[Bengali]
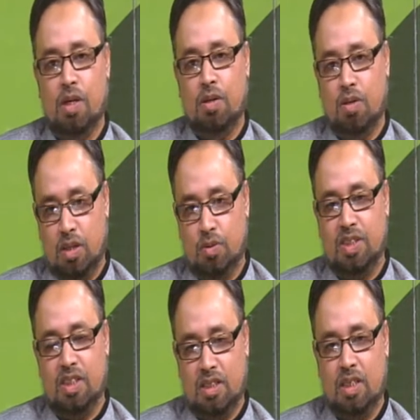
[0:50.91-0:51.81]
রওনা দেওয়ার
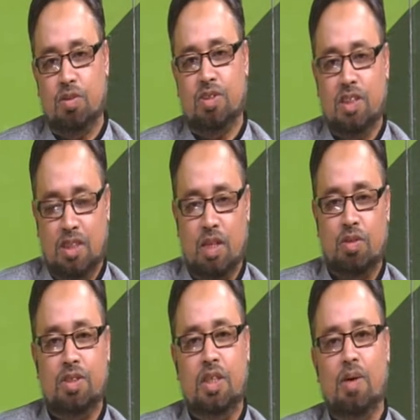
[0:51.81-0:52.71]
চেষ্টা করছি ইচ্ছা
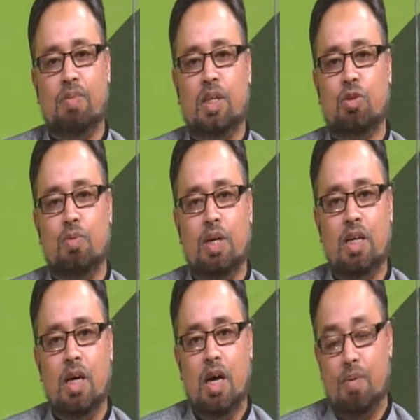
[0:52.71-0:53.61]
করছি আপনারা সবাই
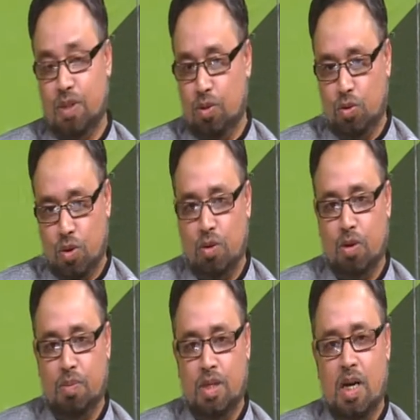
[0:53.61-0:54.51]
আমার জন্য দোয়া করবেন